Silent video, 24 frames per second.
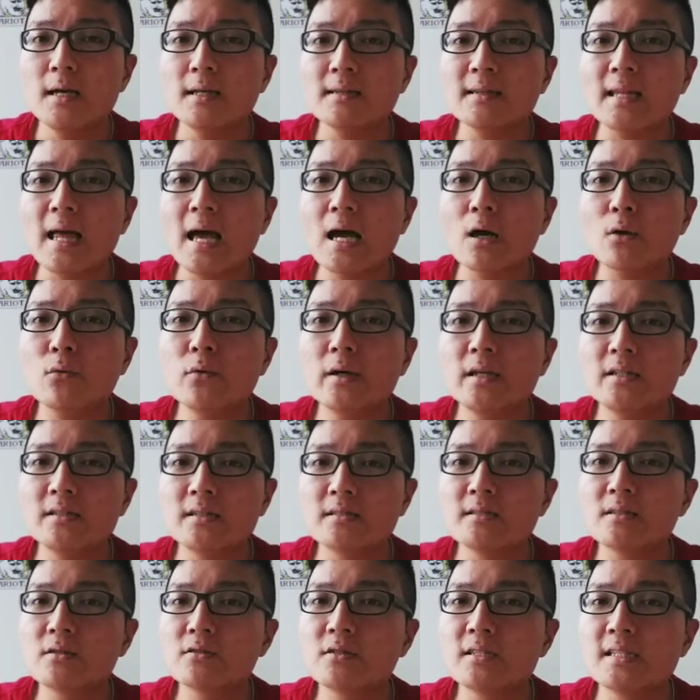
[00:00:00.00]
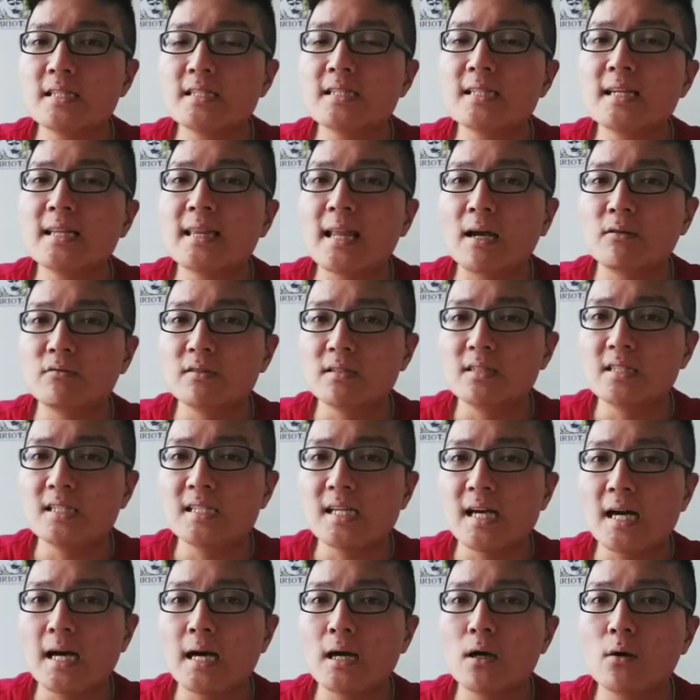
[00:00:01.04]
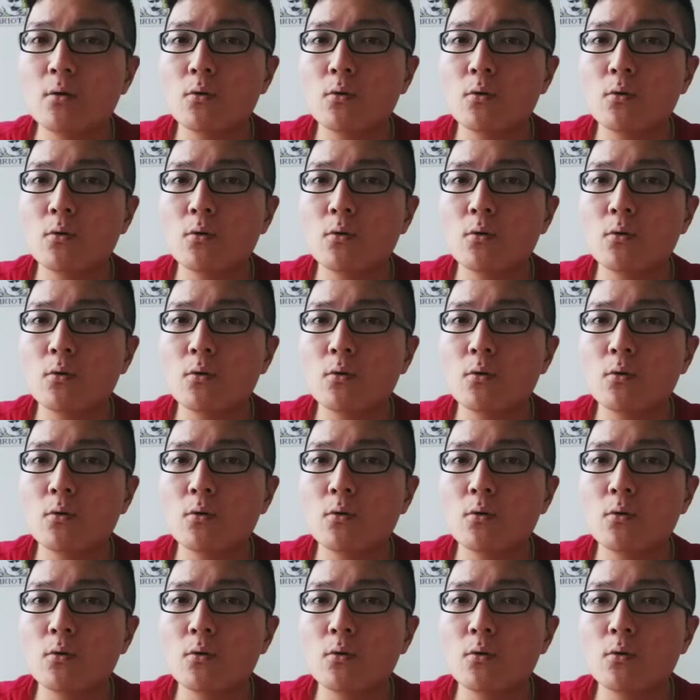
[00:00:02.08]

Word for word: 大贵人就是一些老人家